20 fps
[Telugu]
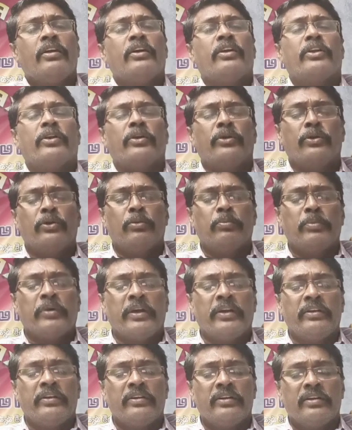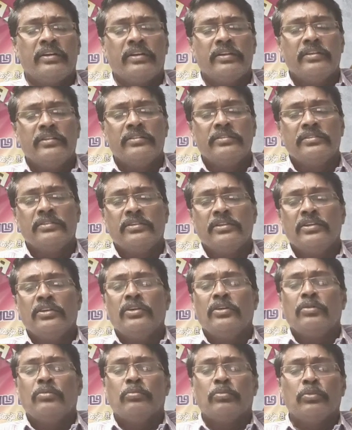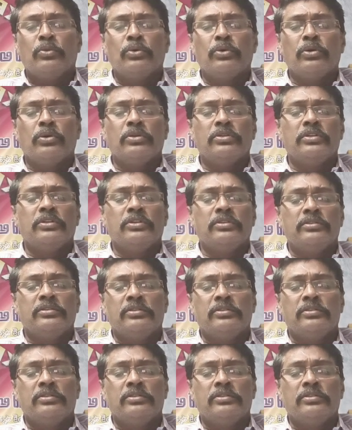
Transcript: రెండో పాయింట్ అండి మూడోది